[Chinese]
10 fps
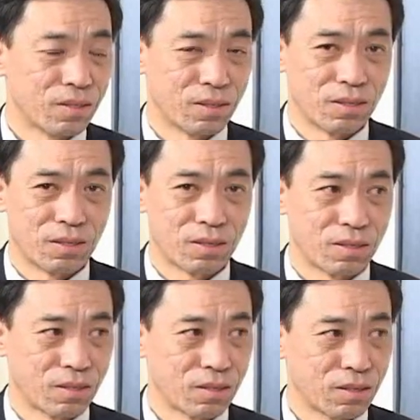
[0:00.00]
呃，合
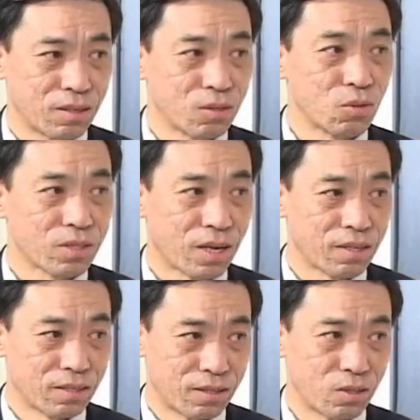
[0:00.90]
合合作
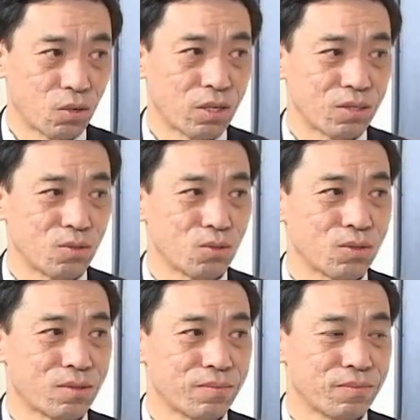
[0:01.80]
唱的《青春》啊，《青
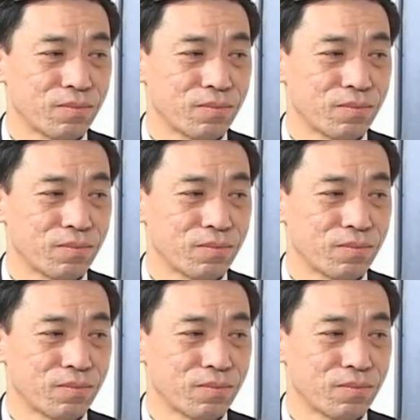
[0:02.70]
春》二